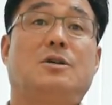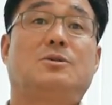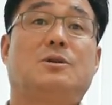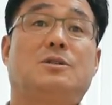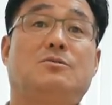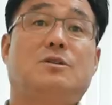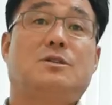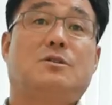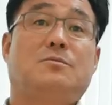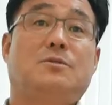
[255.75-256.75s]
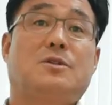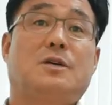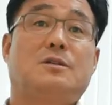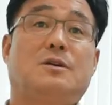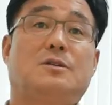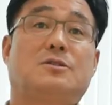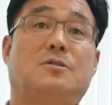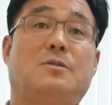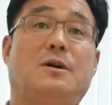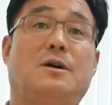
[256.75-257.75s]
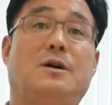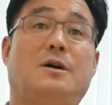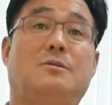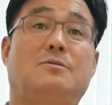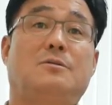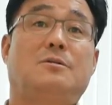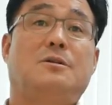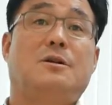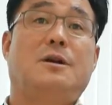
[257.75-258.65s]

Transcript: 계속해서 우리가 서포트하는 커스터마를